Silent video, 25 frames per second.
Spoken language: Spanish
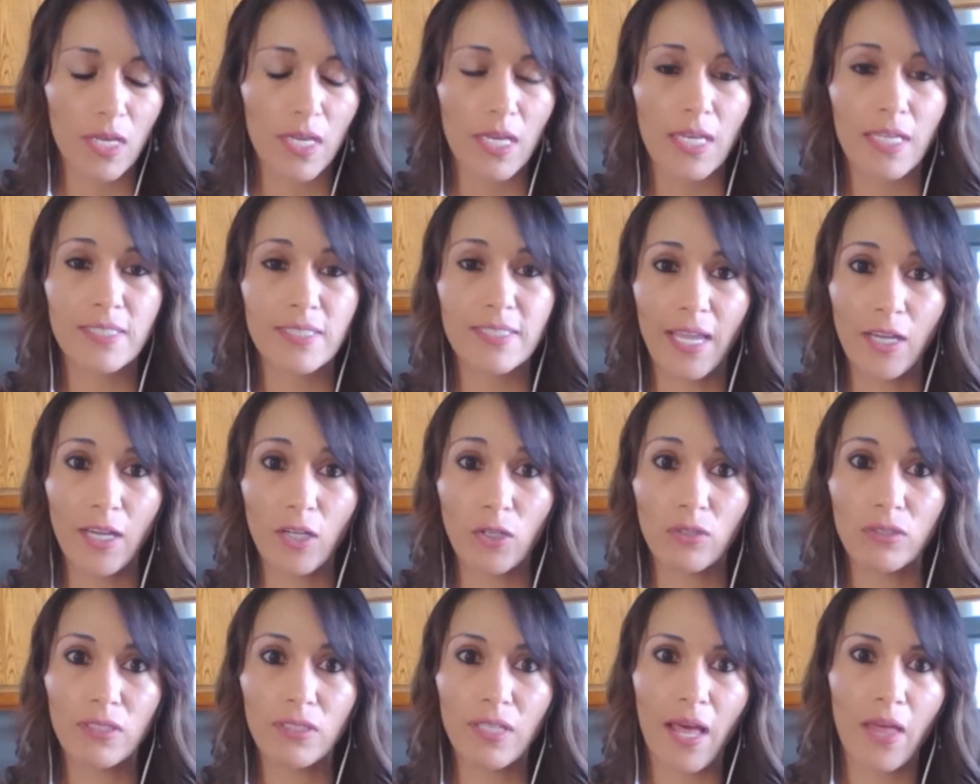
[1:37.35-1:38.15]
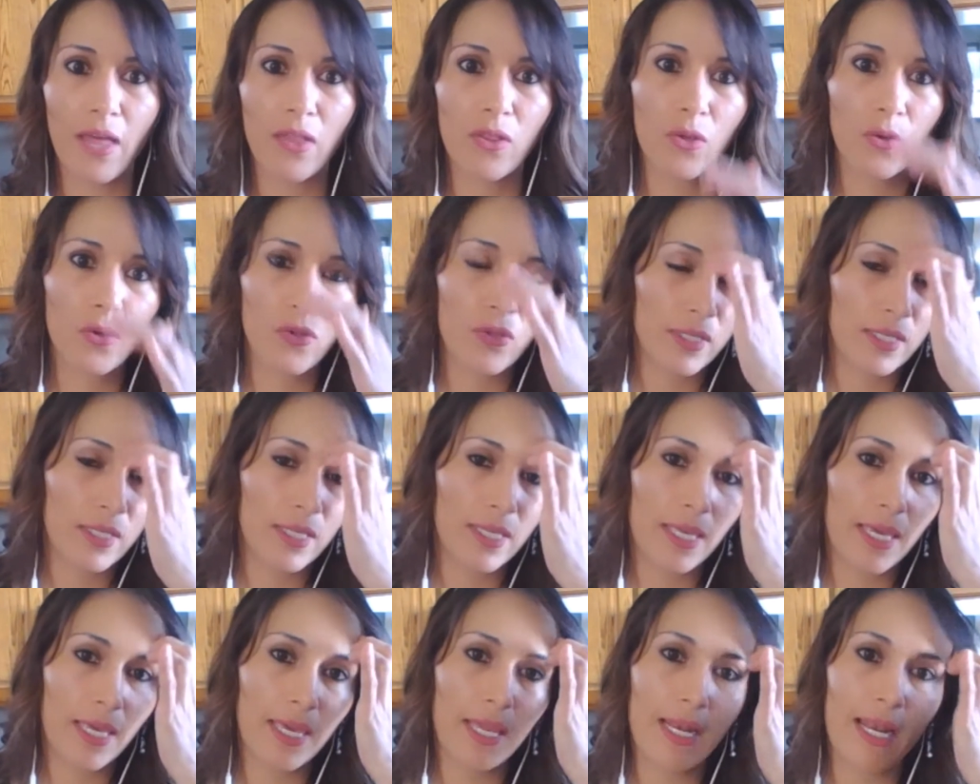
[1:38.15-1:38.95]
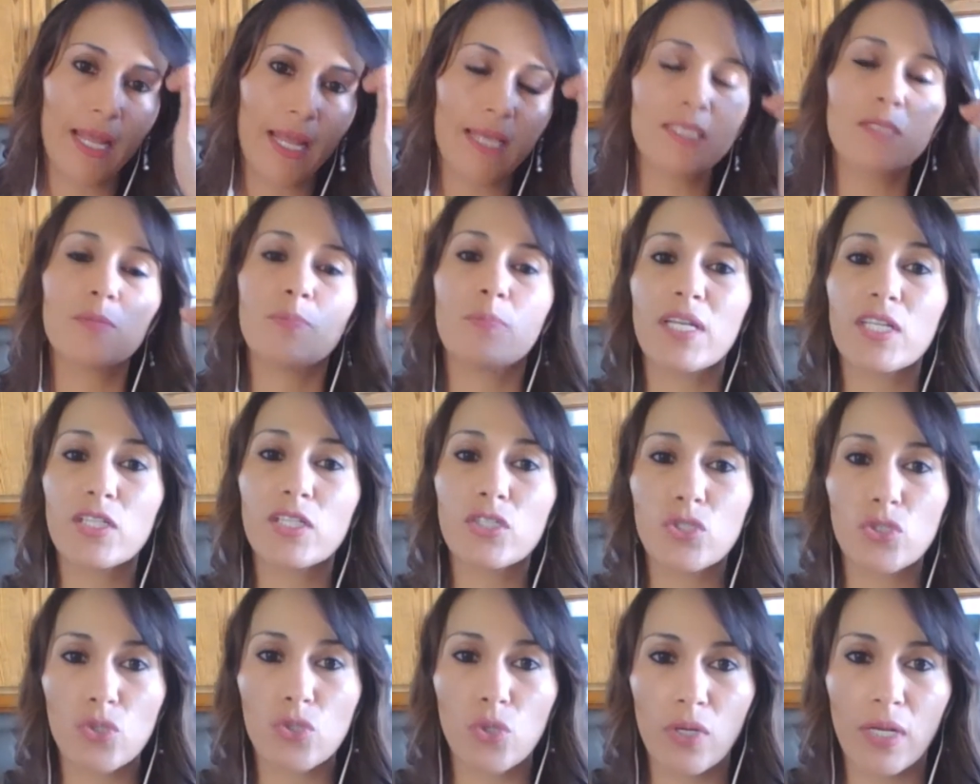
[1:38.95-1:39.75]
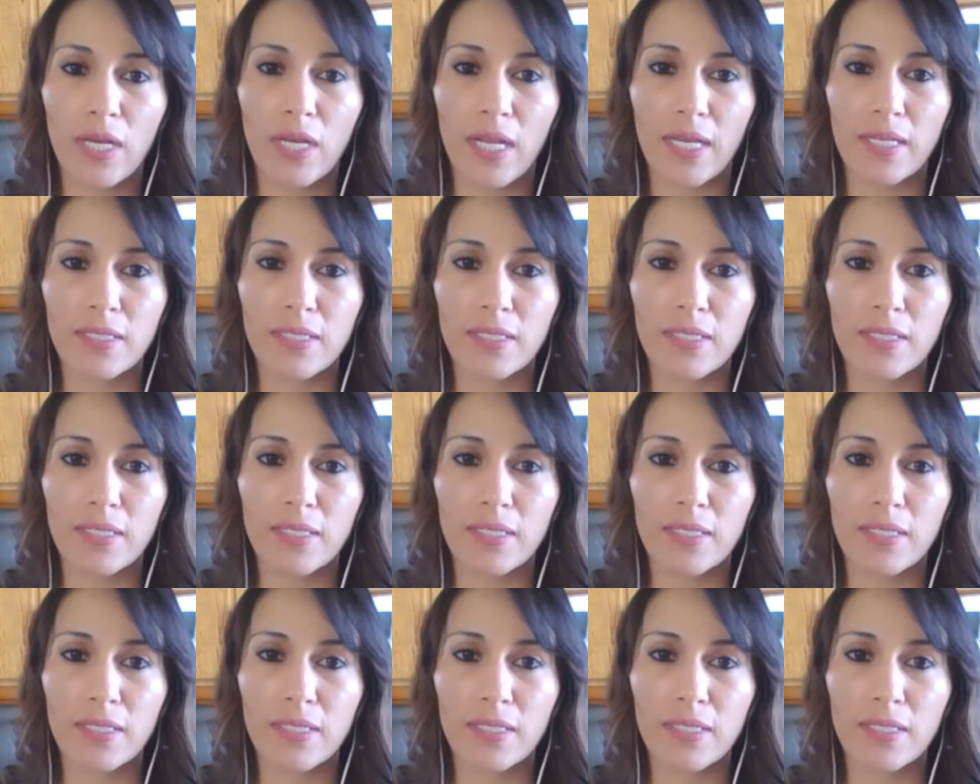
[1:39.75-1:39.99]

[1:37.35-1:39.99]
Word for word: Y se ha encontrado que las personas